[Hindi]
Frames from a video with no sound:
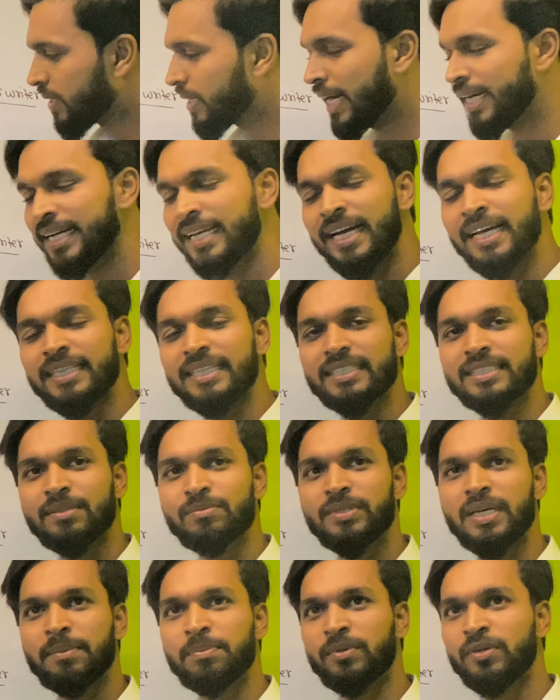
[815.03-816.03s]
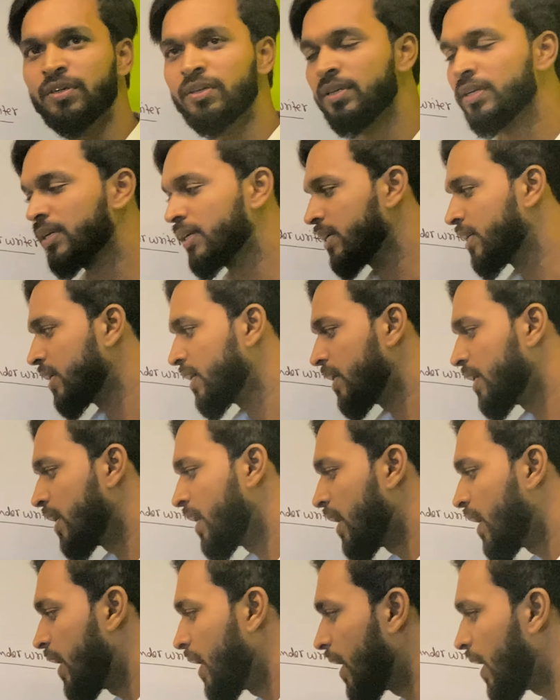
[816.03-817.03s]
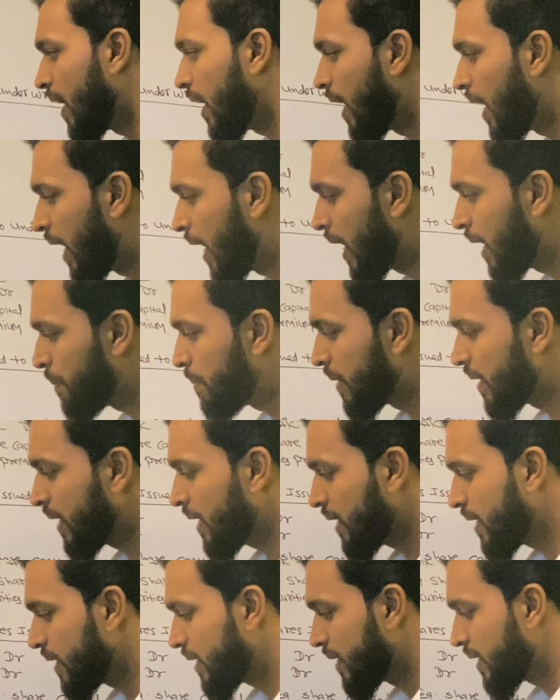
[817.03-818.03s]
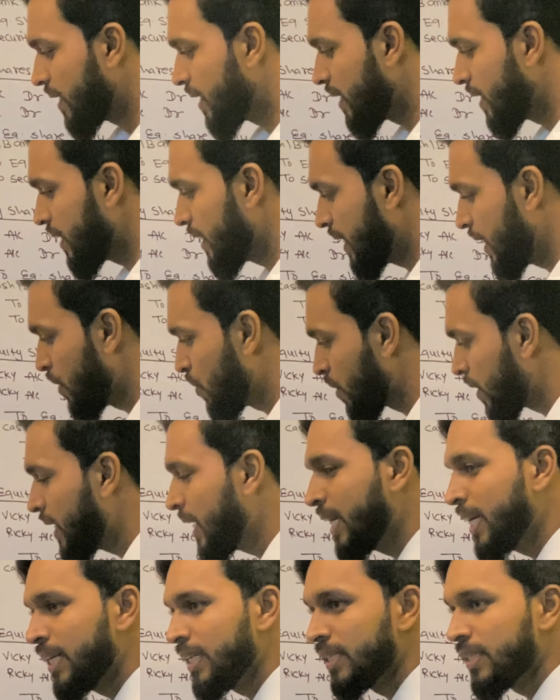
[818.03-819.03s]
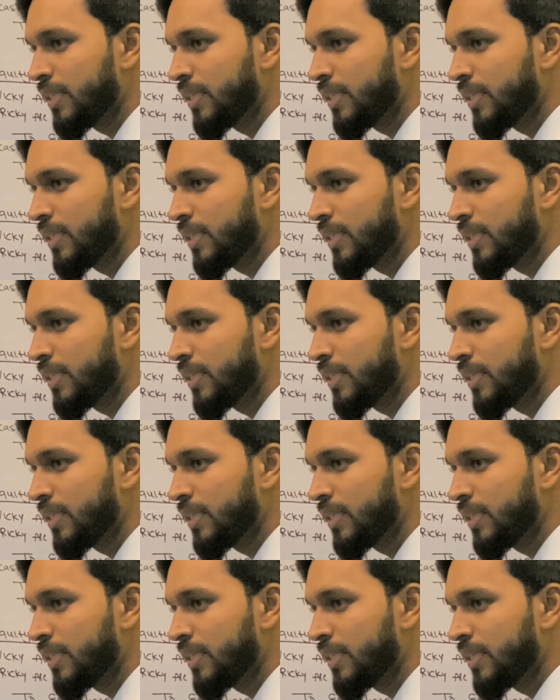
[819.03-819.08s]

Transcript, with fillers: राइट है यहां तक समझा आपको अब ये लोग ने